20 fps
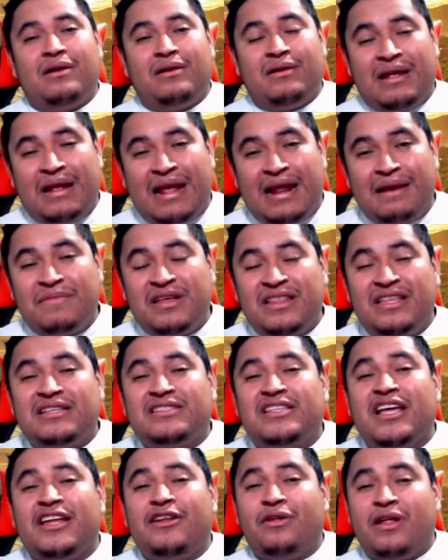el
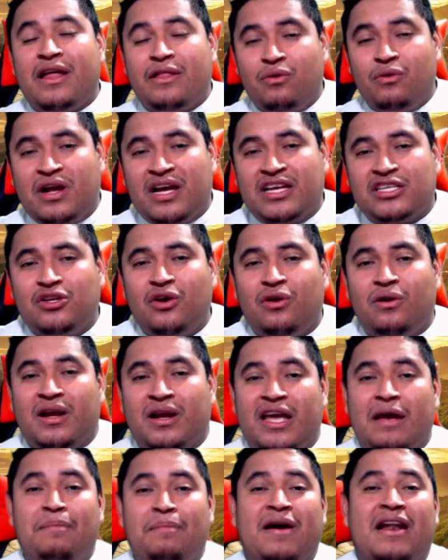Ministerio de Educación,
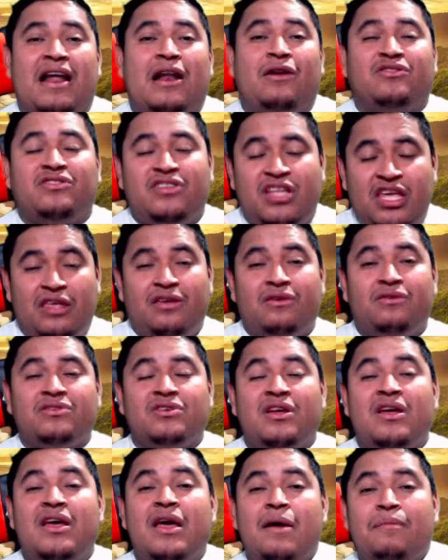que es para los
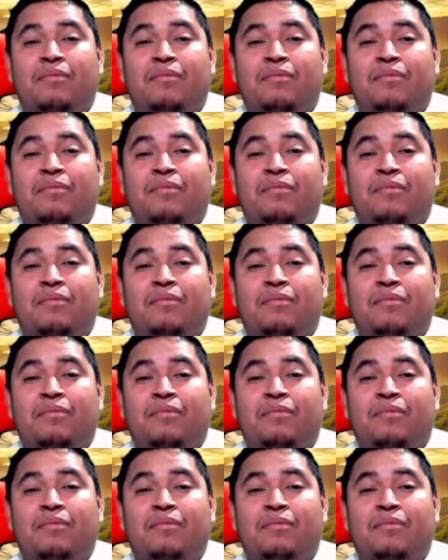niños,